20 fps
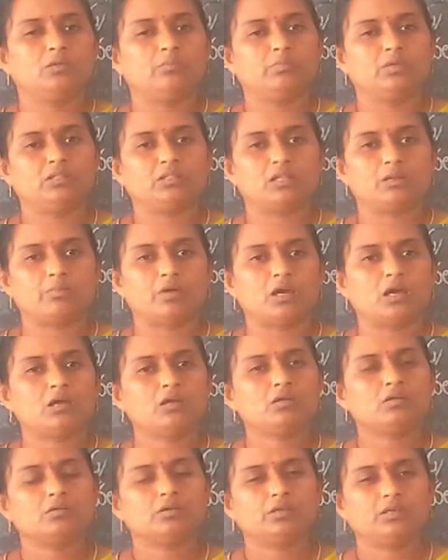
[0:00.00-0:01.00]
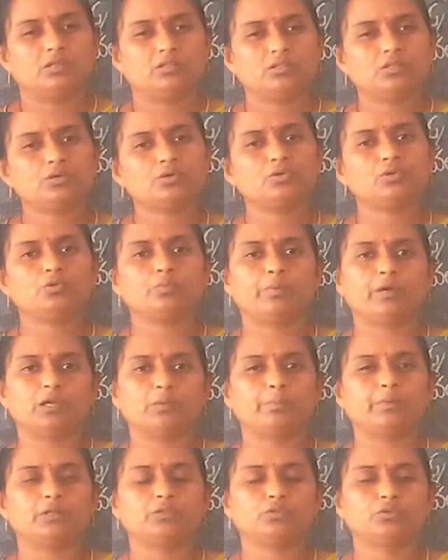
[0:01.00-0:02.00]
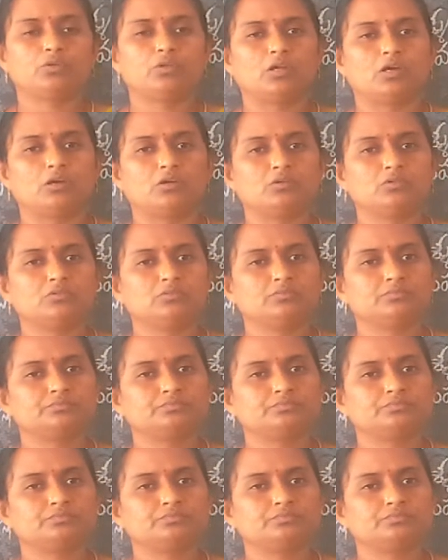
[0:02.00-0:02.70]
మిత్రమా ఎందుకు నువ్వు భయపడుతున్నావు